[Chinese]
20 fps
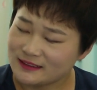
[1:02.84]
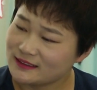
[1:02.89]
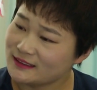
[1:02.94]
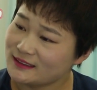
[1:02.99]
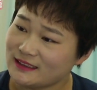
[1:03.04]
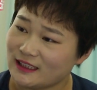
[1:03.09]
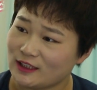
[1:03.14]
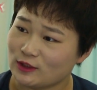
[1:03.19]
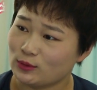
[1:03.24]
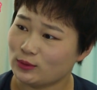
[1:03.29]

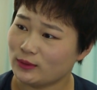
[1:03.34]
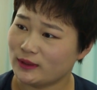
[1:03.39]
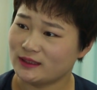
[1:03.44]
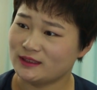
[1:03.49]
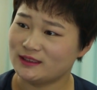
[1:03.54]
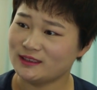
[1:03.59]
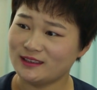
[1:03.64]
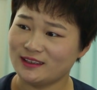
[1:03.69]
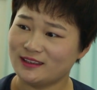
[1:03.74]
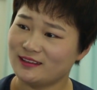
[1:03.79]
你咋突
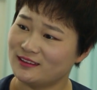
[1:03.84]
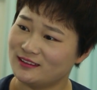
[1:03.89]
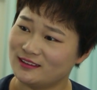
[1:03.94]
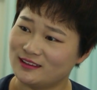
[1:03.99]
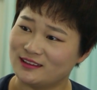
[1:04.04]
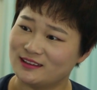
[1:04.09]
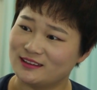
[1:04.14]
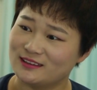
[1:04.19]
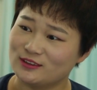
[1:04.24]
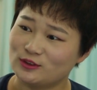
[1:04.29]
然这样了
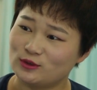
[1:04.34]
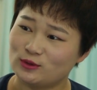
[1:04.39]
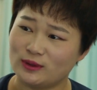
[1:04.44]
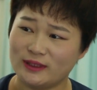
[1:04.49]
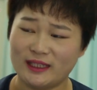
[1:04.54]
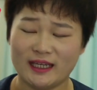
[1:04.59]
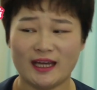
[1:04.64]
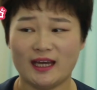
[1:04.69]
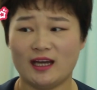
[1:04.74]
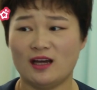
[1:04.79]
呢？
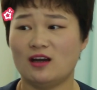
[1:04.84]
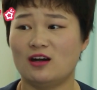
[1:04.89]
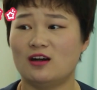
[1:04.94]
昨天还